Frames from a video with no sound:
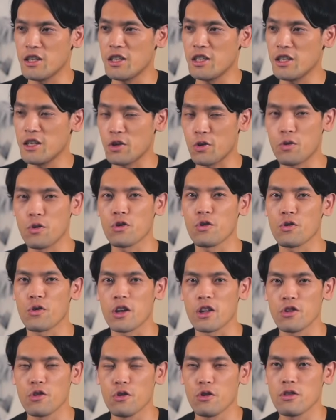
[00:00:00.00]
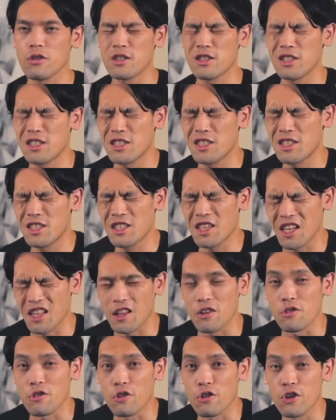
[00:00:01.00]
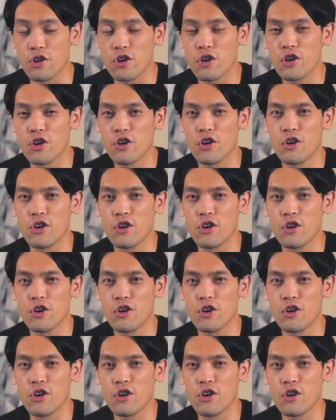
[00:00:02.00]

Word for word: ぜひ高評価とチャンネル登録。